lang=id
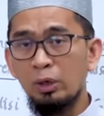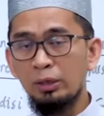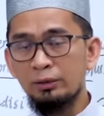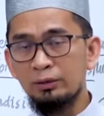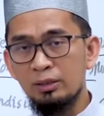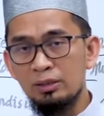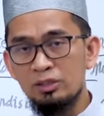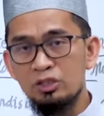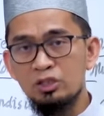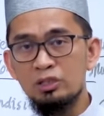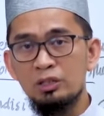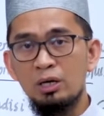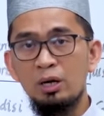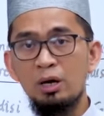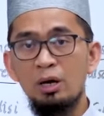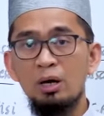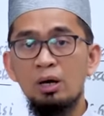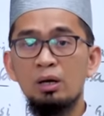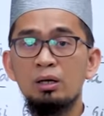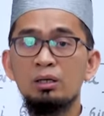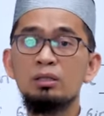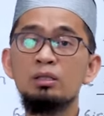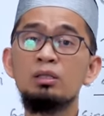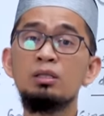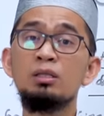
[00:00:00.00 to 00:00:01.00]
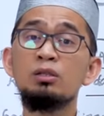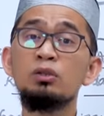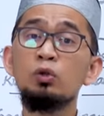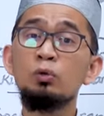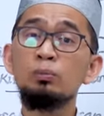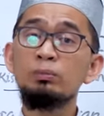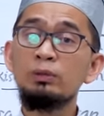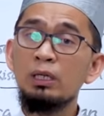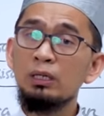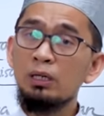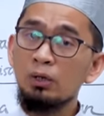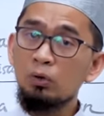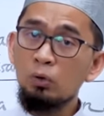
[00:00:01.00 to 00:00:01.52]
an asya'a in
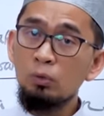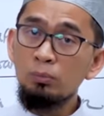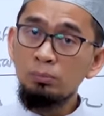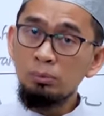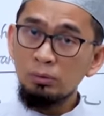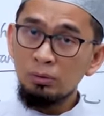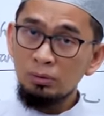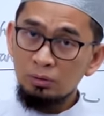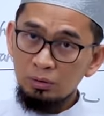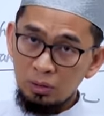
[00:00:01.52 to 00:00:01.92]
tubdalakum